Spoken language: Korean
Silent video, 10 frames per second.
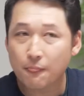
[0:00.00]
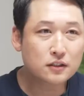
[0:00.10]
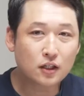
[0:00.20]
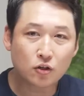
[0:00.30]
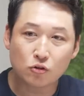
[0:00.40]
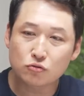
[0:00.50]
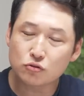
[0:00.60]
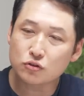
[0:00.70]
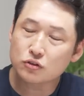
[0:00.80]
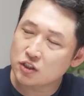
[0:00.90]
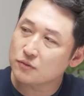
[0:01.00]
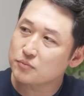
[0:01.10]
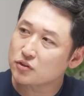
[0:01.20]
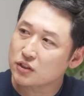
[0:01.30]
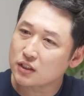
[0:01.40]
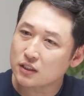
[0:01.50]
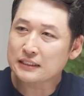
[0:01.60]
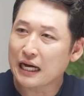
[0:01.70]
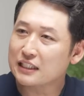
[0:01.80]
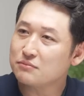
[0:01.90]
근데 결국 기업들이
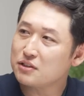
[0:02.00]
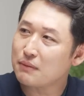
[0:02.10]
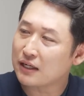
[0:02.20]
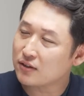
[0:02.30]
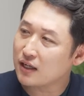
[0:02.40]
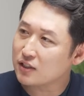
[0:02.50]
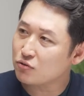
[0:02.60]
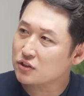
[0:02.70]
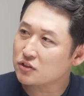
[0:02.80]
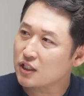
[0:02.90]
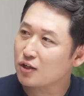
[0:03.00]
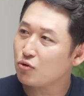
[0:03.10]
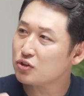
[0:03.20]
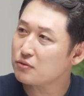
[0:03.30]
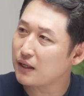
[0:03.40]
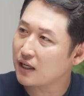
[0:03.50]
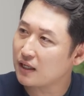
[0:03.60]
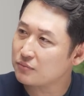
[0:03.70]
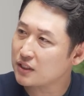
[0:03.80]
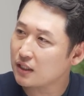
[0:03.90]
자금을 마련하기 위해서 채권을
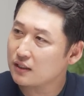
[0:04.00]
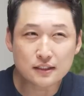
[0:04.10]
발행합니다.